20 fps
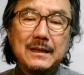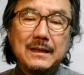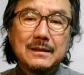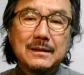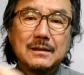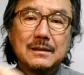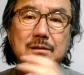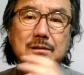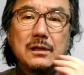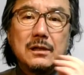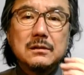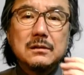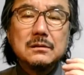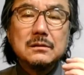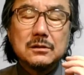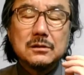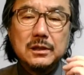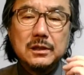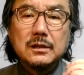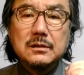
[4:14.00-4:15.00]
저 같은,
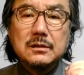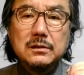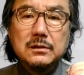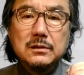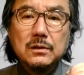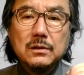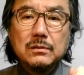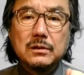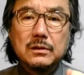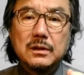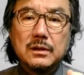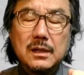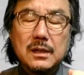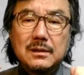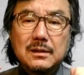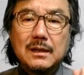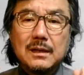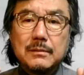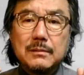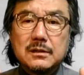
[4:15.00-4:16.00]
저희 같은 경우는
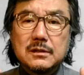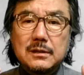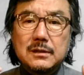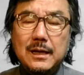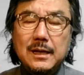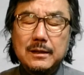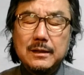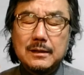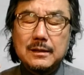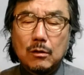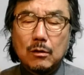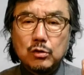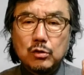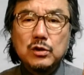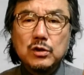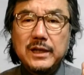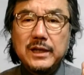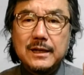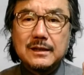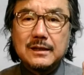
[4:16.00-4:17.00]
일단 스타일이 다
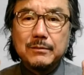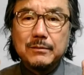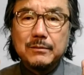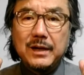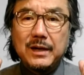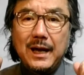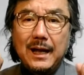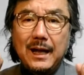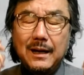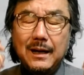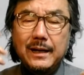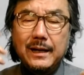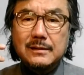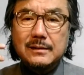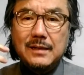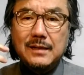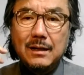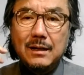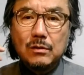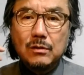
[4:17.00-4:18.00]
고정되어 있기 때문에 하나의
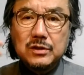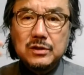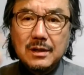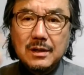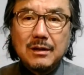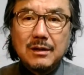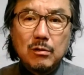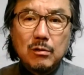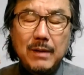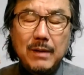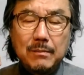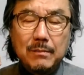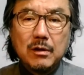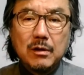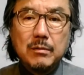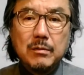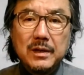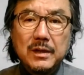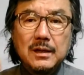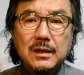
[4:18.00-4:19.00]
스타일로 찍으려고
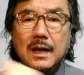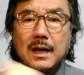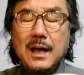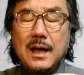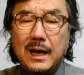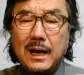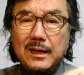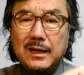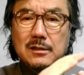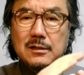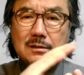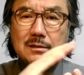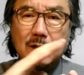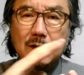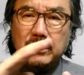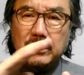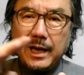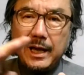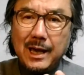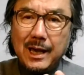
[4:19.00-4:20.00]
마음먹으면 하나의 스타일로
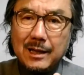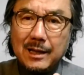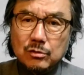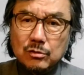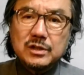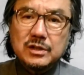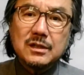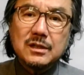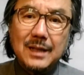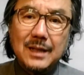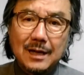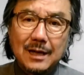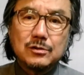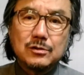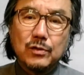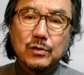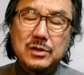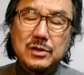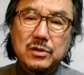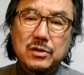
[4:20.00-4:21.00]
계속 찍어 나갈
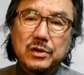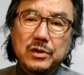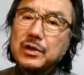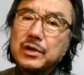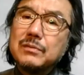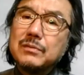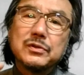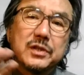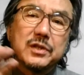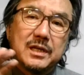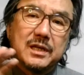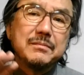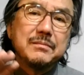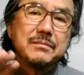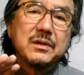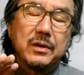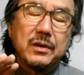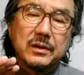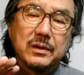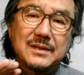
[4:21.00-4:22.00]
수가 있죠. 여러분들이
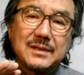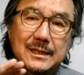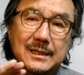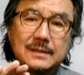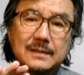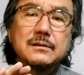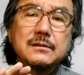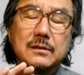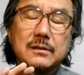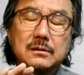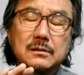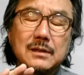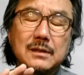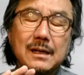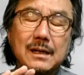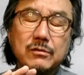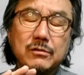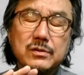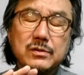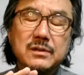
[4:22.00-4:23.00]
힘들어요. 사실은 그렇게
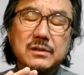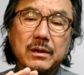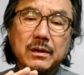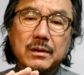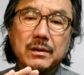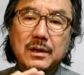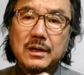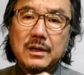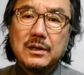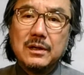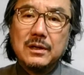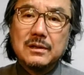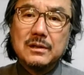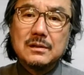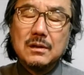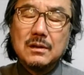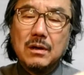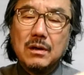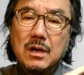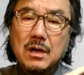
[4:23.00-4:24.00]
알고 있어요.
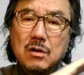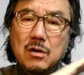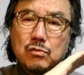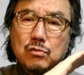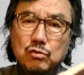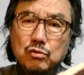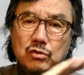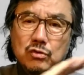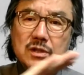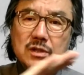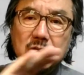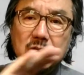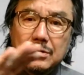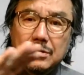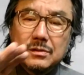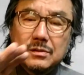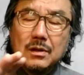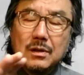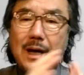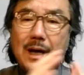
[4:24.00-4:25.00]
그래서 꾸준히
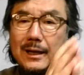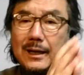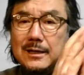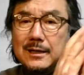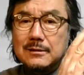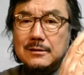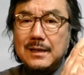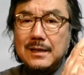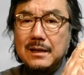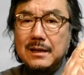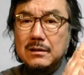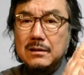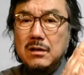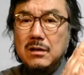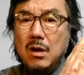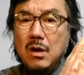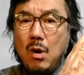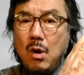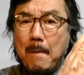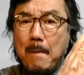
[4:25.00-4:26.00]
찍어서 하나의 스타일을
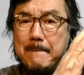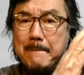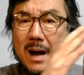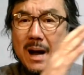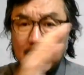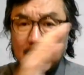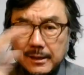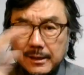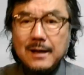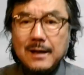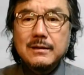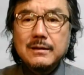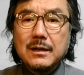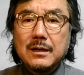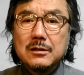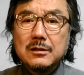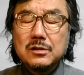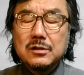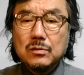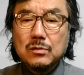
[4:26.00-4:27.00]
막대한
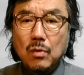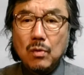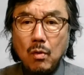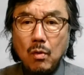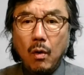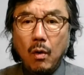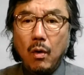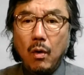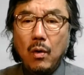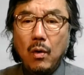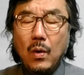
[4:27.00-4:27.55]
양을 찍어 오고